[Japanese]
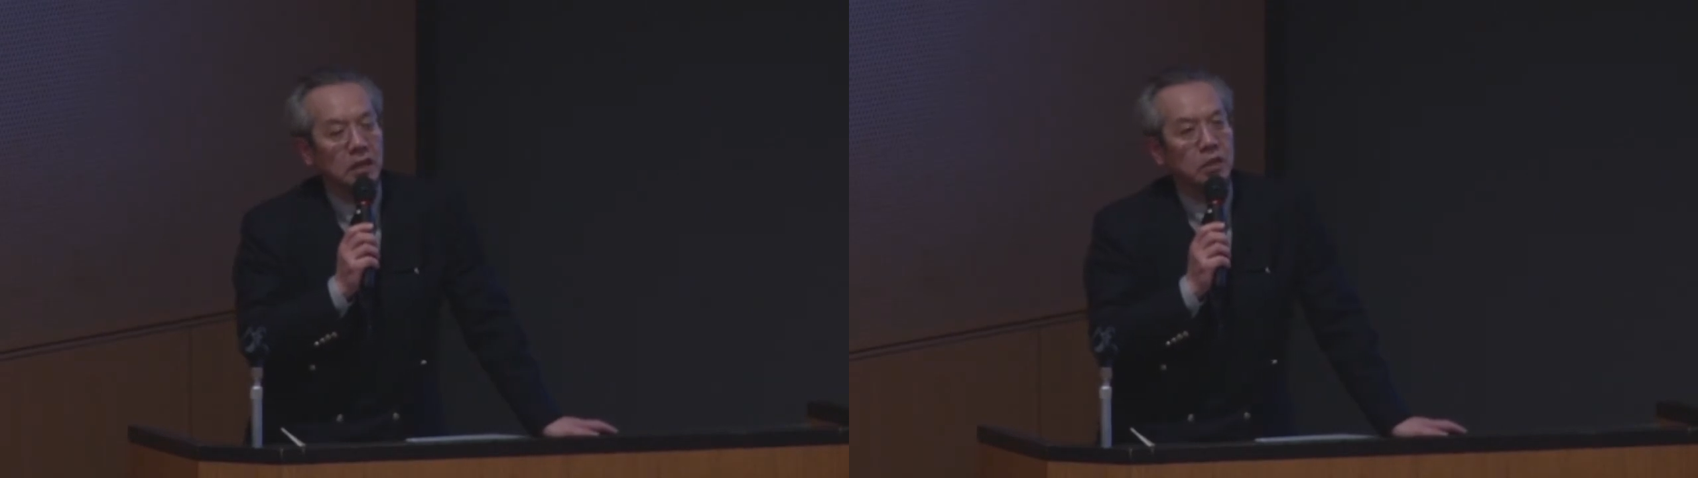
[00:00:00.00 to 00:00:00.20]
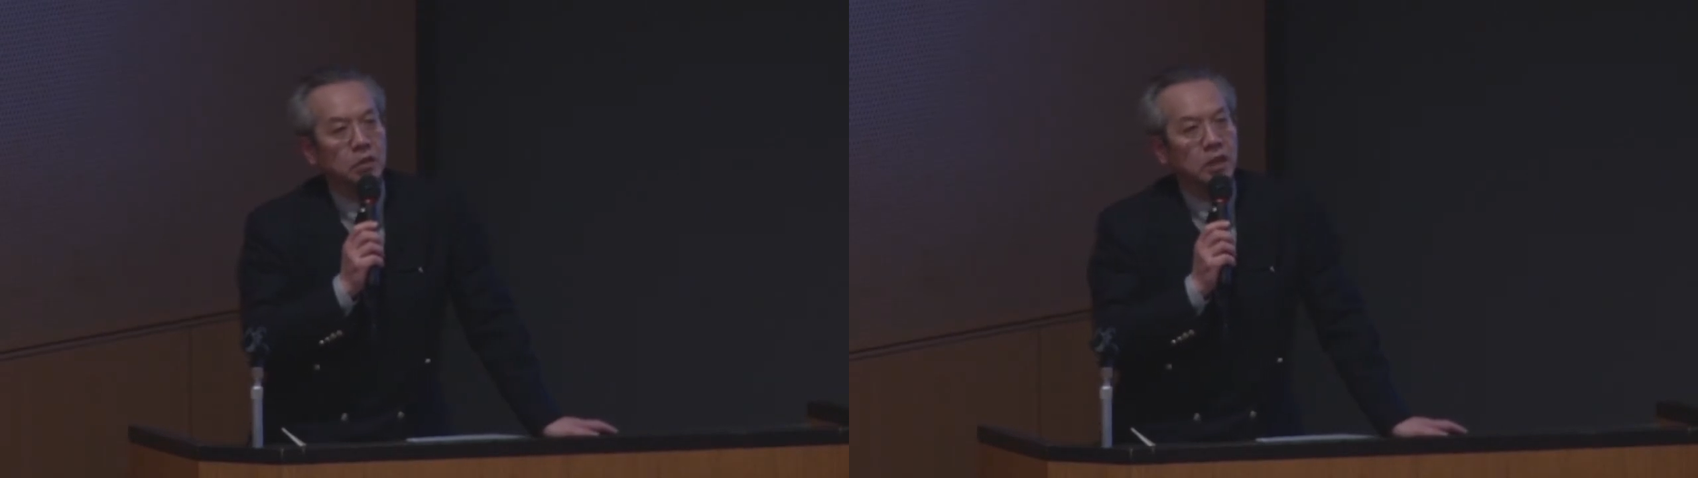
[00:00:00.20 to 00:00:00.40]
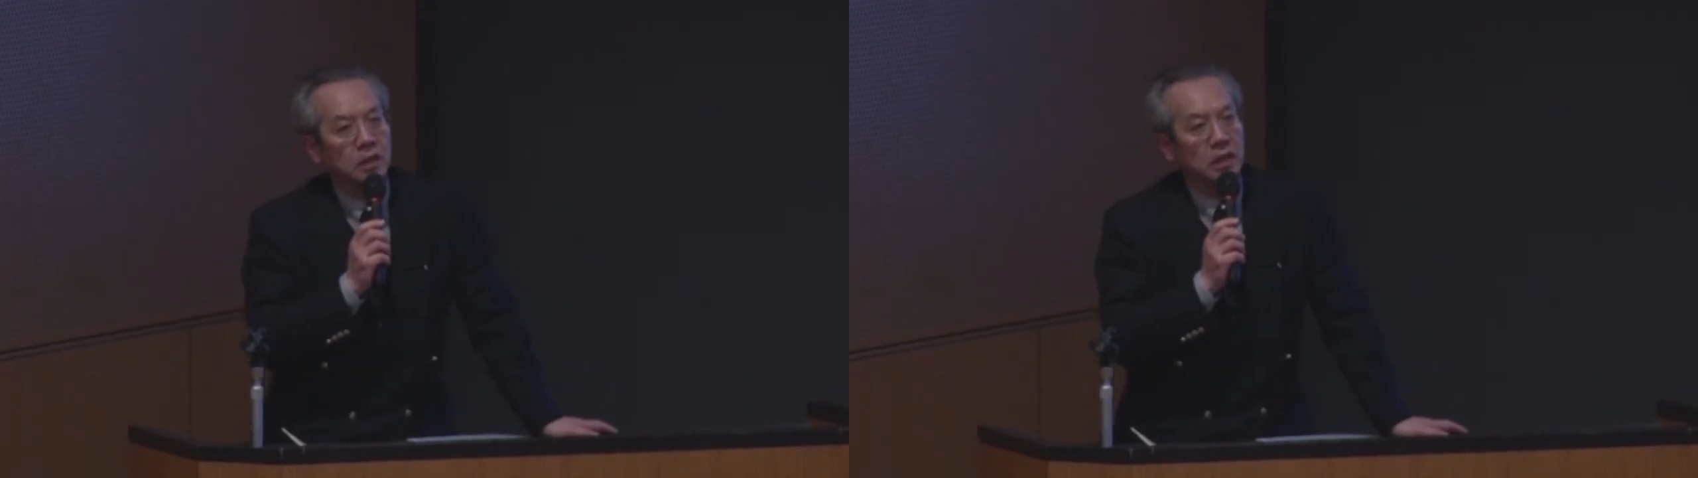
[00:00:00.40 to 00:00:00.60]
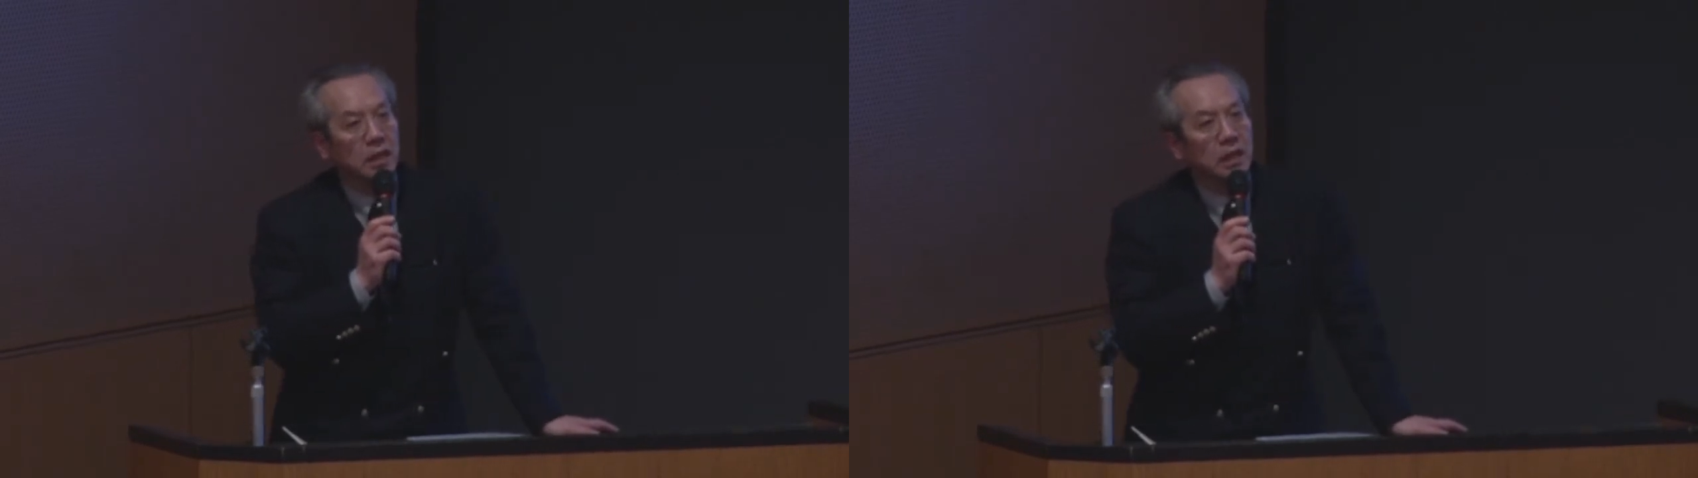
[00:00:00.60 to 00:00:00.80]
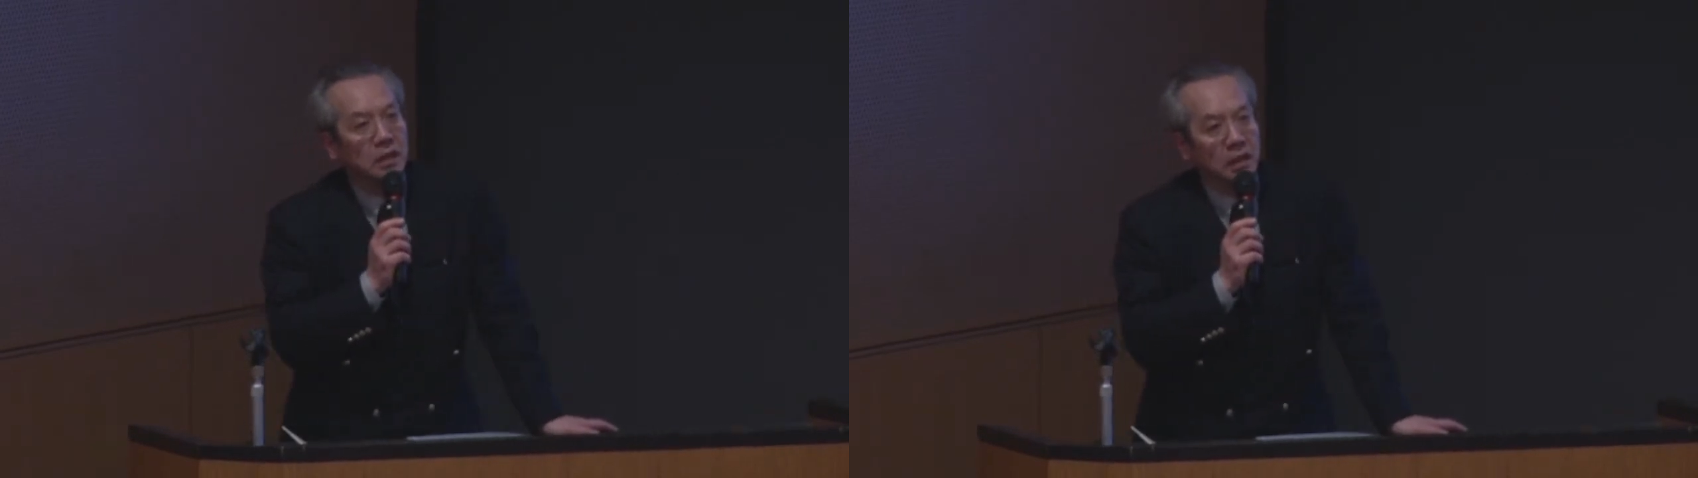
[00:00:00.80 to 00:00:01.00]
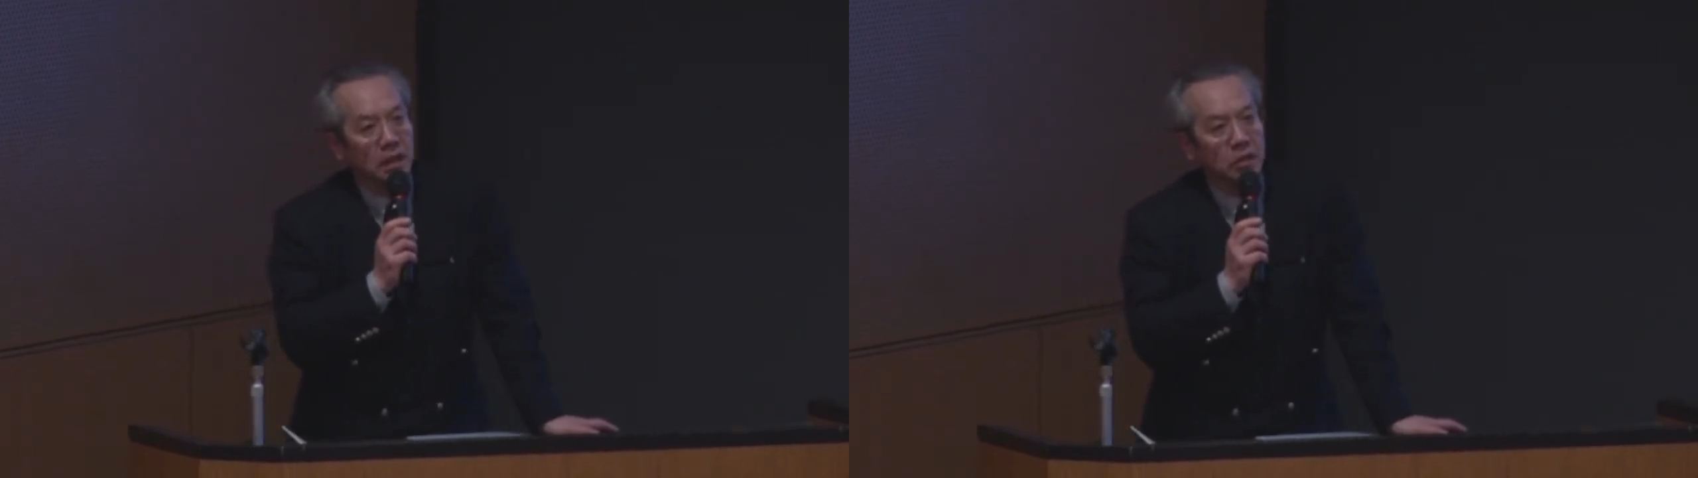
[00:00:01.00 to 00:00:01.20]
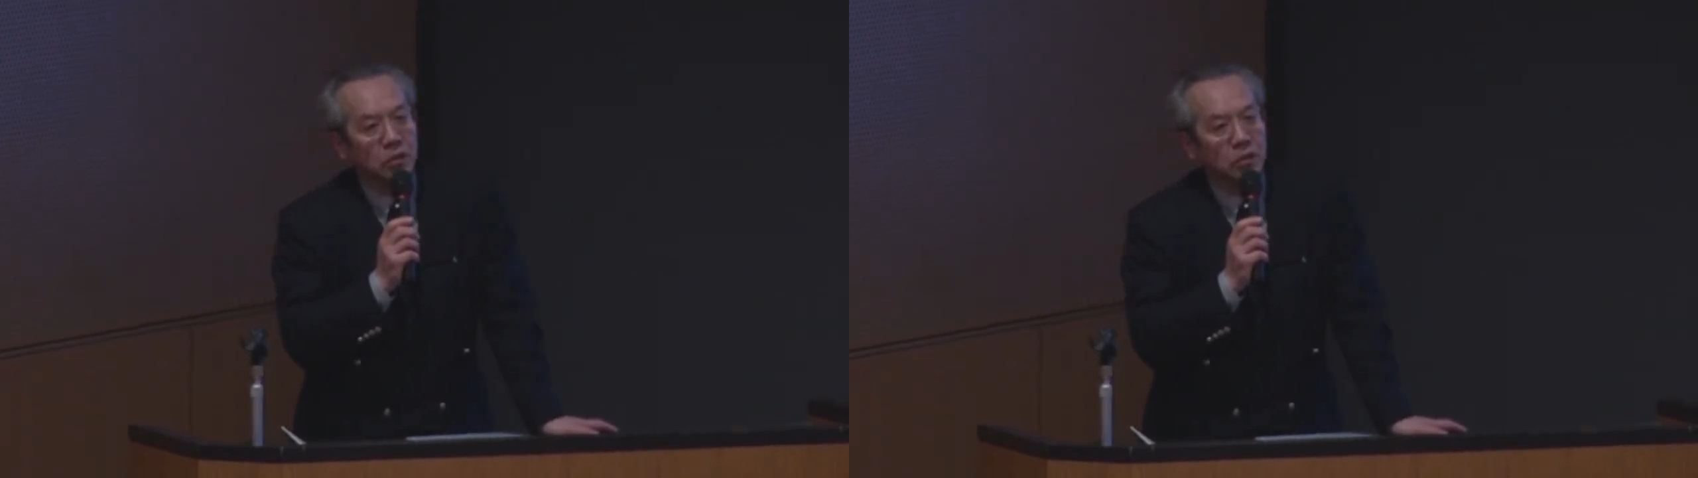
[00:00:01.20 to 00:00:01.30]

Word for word: 大腸がんにかかった